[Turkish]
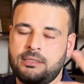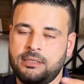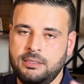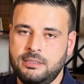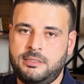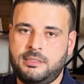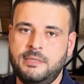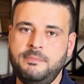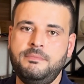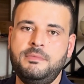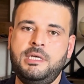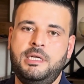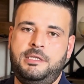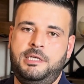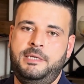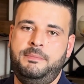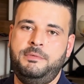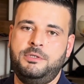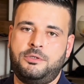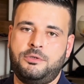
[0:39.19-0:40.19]
tılsım
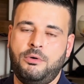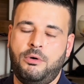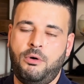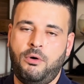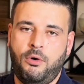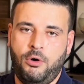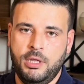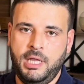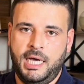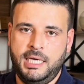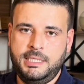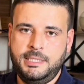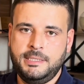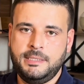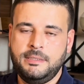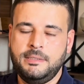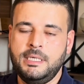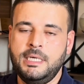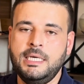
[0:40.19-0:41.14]
dediğimiz olay